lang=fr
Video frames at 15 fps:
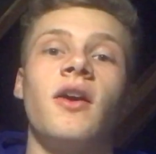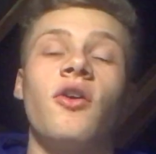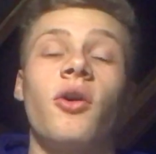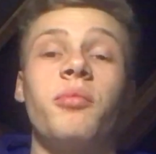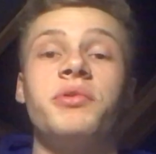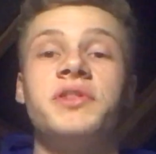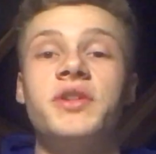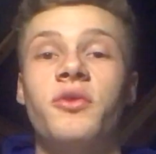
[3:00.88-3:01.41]

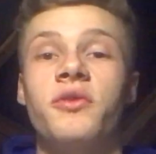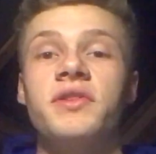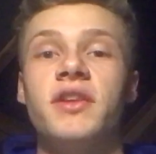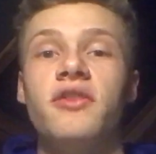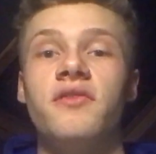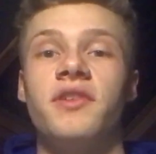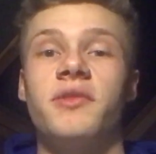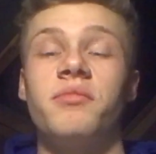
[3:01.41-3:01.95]
Alors petit
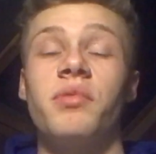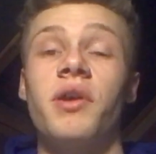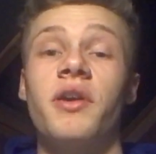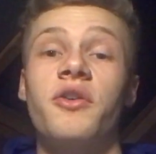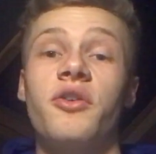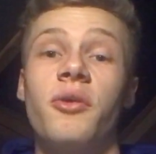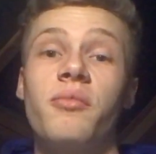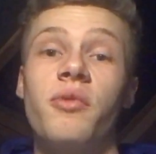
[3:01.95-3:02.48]
conseil ne faites
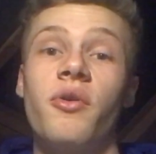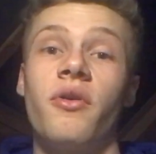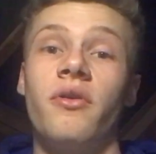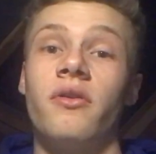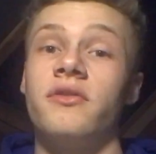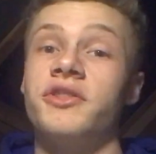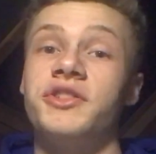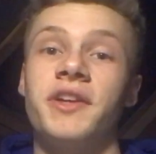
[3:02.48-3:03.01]
pas comme
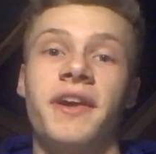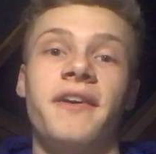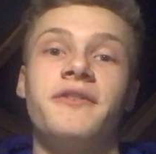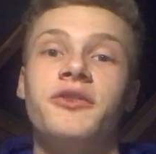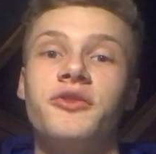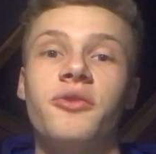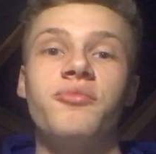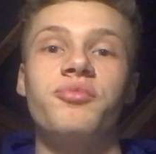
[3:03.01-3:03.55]
je dirais
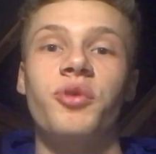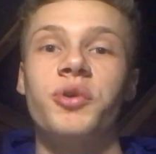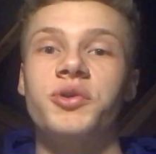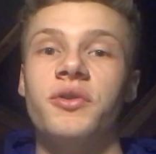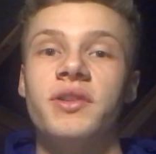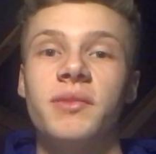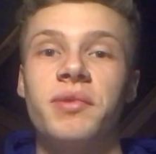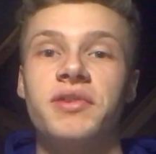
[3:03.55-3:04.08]

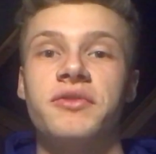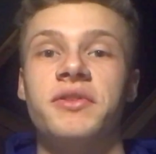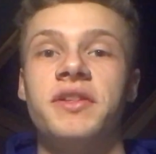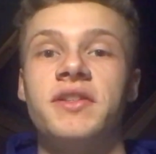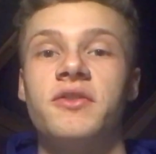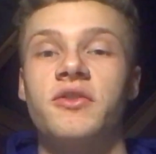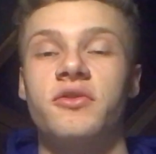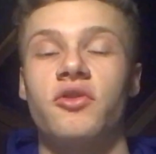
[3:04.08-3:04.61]
90% des personnes
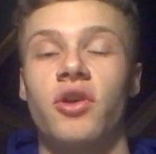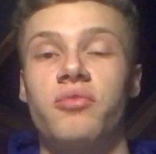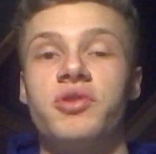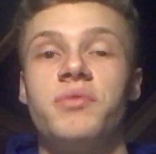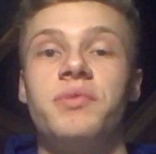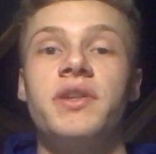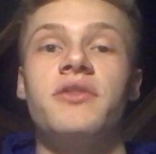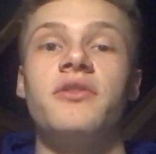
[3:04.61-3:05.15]
qui se lancent en
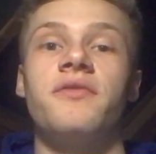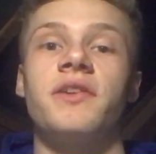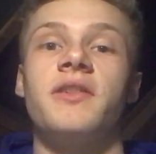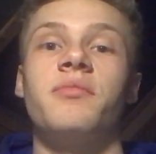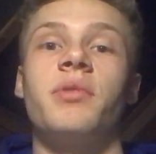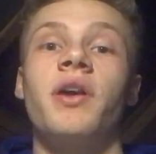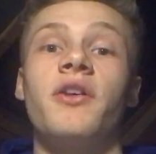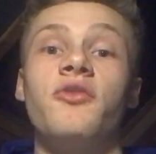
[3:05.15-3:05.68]
dropshipping ne
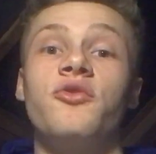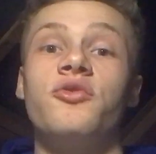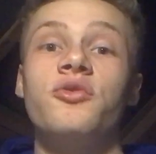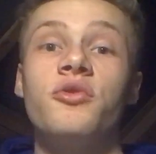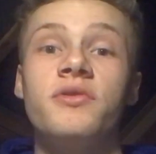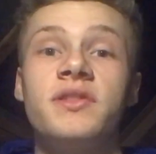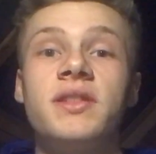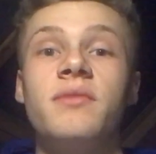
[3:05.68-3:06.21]
faites pas
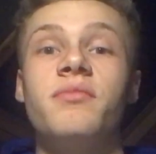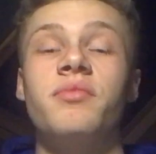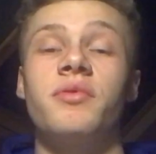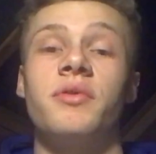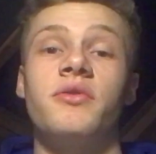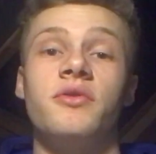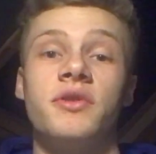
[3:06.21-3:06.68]
deux types